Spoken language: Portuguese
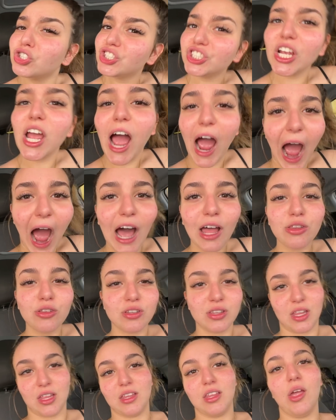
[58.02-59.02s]
de errado,
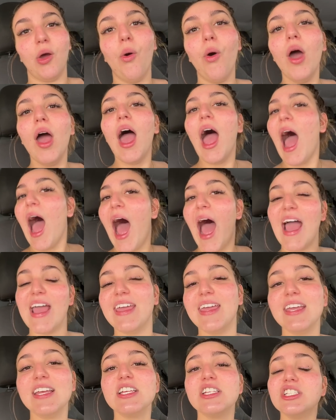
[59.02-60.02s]
entendeu?
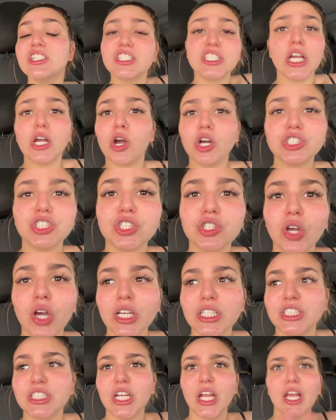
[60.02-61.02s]
Aí chegou de
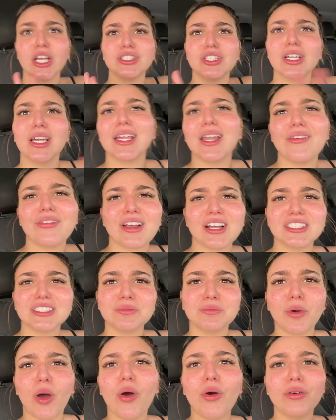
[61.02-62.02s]
noite, eu só queria ficar de
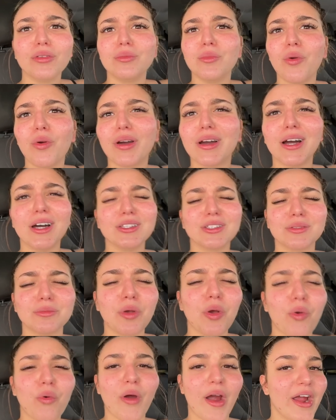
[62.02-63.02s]
boa no meu canto, no
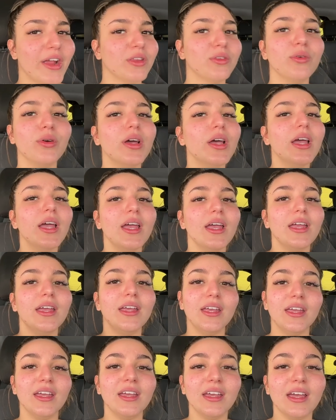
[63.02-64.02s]
meu quarto
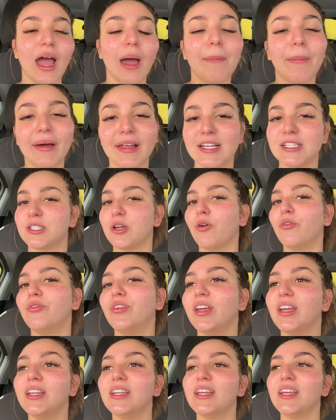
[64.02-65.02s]
e apareceu o
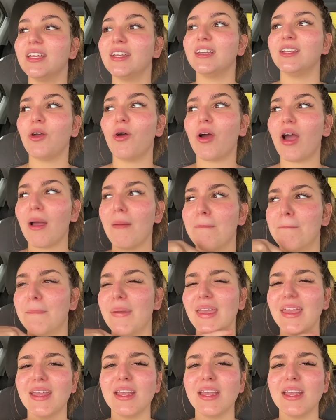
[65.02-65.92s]
Vini e eu acabei